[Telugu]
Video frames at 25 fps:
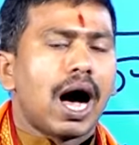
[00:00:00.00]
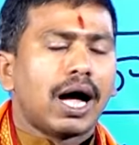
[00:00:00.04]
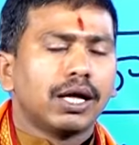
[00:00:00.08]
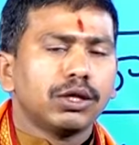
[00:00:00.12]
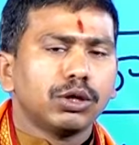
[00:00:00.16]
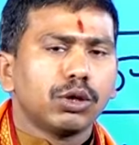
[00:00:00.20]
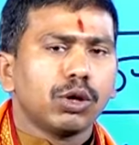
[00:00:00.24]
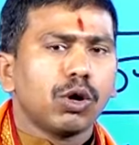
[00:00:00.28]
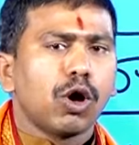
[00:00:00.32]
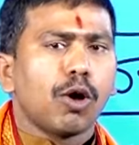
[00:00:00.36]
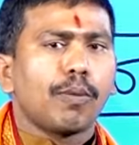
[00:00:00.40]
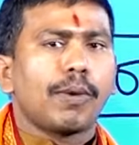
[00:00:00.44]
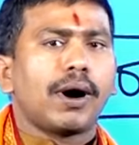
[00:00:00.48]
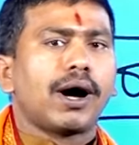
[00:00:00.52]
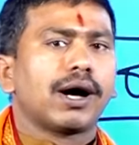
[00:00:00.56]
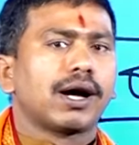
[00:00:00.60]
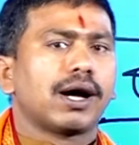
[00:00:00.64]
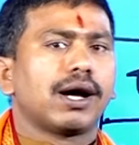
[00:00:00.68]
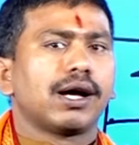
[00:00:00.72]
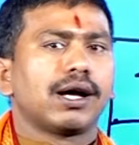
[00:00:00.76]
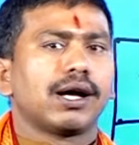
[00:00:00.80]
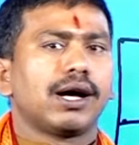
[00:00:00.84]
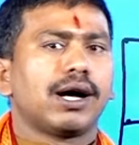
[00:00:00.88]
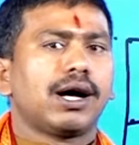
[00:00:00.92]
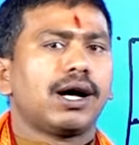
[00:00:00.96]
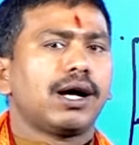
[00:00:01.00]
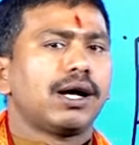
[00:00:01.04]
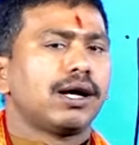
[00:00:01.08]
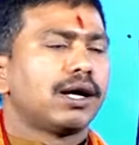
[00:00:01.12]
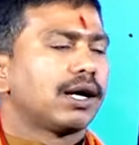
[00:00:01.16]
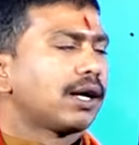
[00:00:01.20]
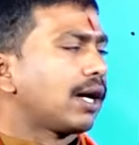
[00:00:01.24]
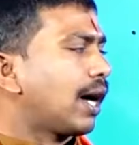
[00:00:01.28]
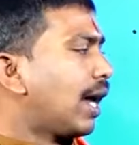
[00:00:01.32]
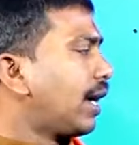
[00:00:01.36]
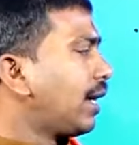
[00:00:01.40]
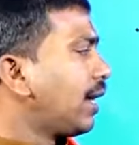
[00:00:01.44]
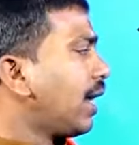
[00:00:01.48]
అందులో భాగంగా
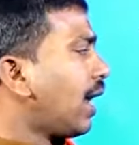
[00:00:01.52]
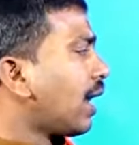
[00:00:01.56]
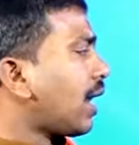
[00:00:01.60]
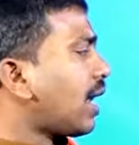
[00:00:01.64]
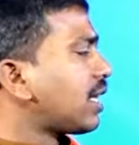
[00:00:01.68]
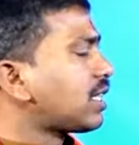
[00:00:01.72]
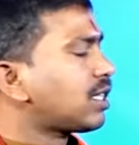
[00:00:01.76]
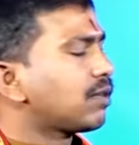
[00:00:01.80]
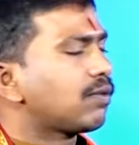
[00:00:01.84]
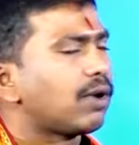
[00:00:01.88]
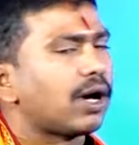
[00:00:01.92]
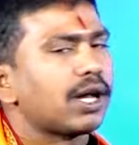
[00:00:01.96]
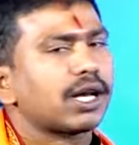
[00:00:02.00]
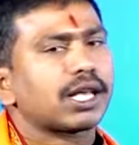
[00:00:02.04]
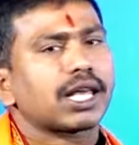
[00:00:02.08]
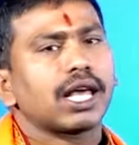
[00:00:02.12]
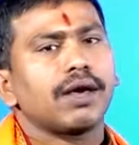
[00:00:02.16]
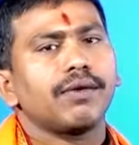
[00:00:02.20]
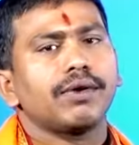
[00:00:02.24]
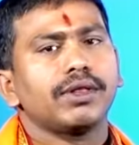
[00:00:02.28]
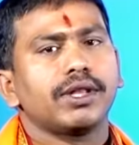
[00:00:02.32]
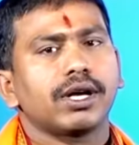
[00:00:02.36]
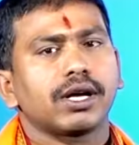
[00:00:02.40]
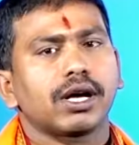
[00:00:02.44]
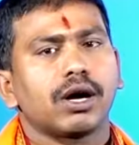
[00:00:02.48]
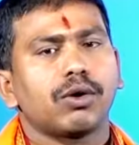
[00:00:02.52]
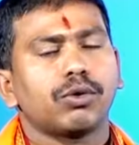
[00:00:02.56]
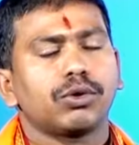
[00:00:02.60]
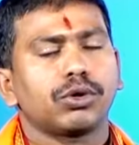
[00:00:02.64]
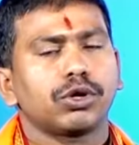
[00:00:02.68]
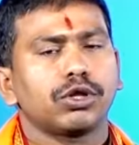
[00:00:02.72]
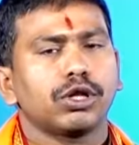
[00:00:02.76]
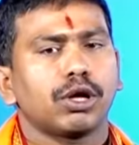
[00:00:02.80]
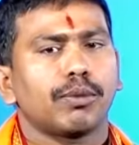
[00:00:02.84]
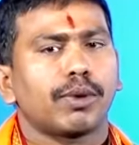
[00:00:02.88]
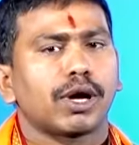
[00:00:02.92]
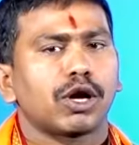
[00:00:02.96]
కన్యా రాశి వారికి ఏ విధంగా ఉంటుందో